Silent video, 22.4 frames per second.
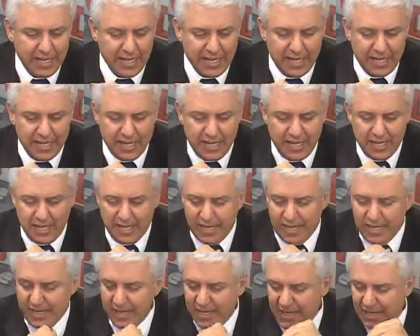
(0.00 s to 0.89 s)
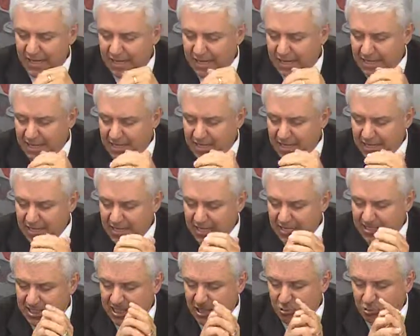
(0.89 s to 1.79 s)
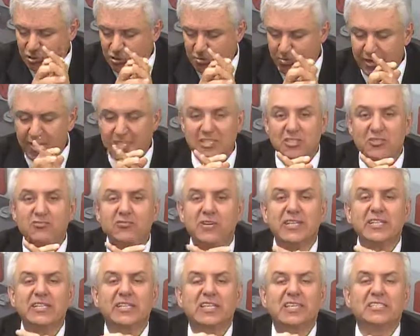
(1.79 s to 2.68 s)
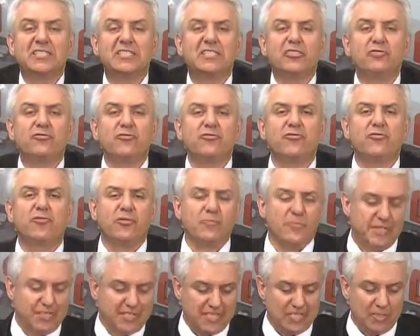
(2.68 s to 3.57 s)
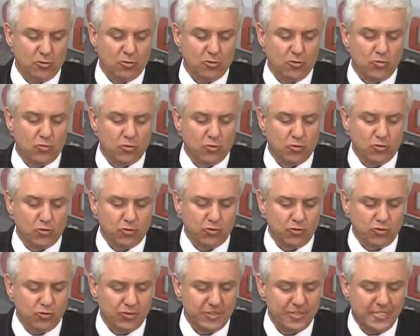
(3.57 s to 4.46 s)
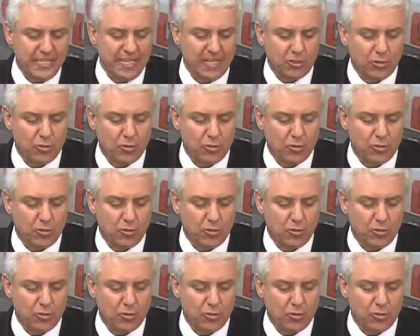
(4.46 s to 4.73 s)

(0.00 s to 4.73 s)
Ah, a Saúde Brasil vem trazendo informação como consultoria,